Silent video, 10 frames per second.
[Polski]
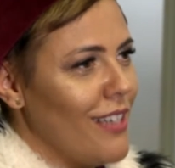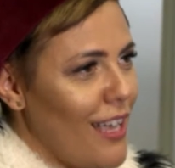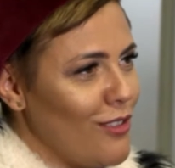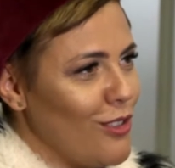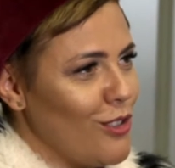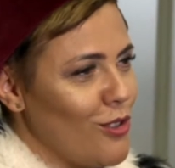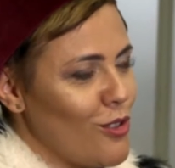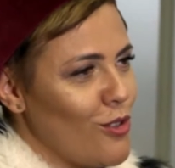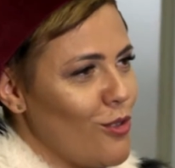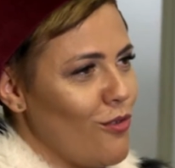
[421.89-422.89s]
chętnie się
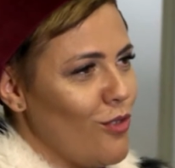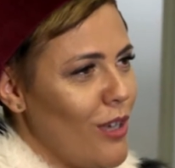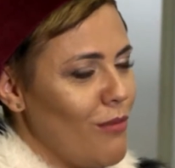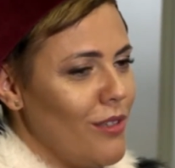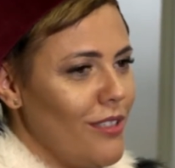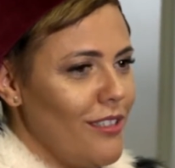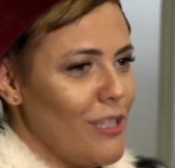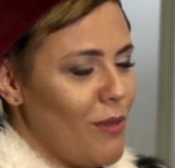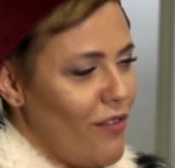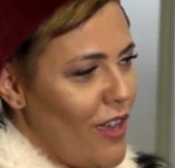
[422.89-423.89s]
dostosowujemy i nie
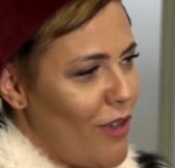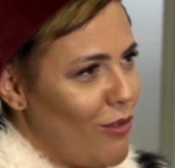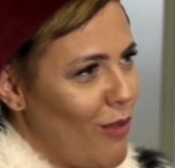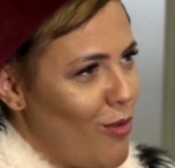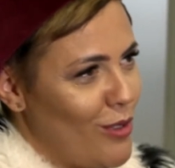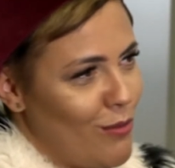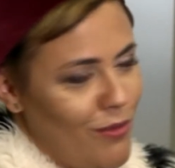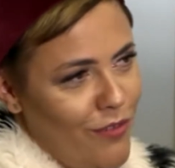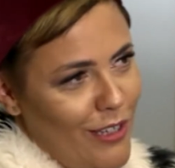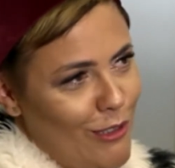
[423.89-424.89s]
sprawiają nam one
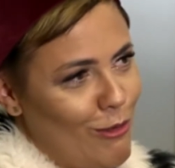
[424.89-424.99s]
zbyt wielkich